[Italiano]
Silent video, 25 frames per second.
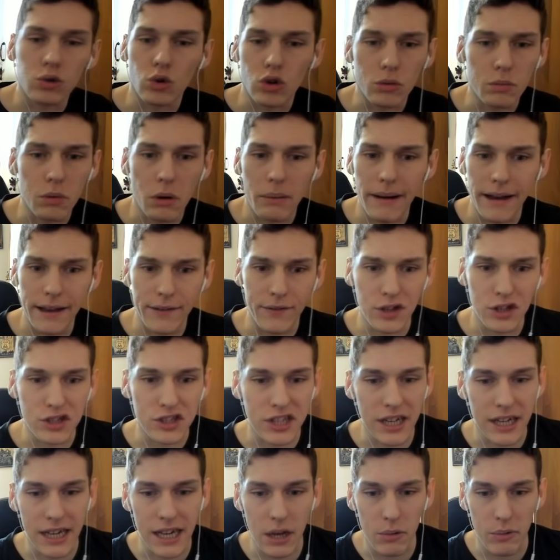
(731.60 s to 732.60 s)
turbo Mai
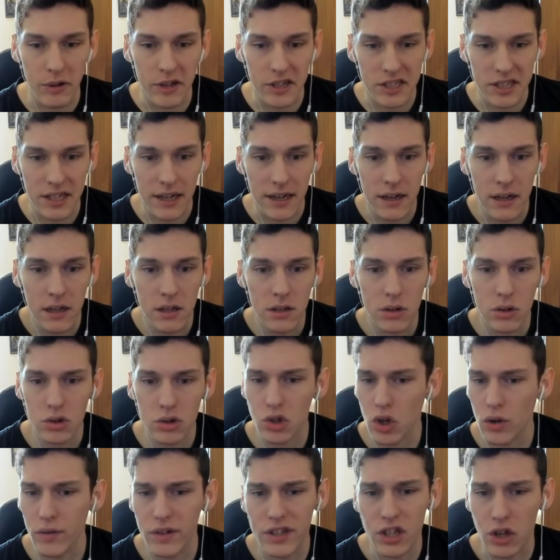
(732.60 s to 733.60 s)
vista anche questa O
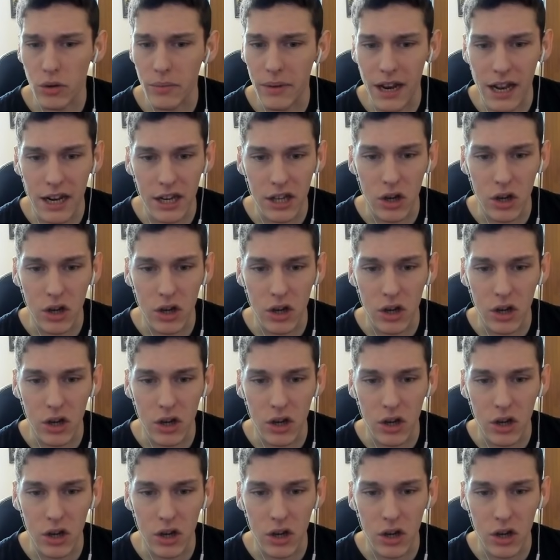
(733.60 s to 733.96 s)
solo l'ho vista non me la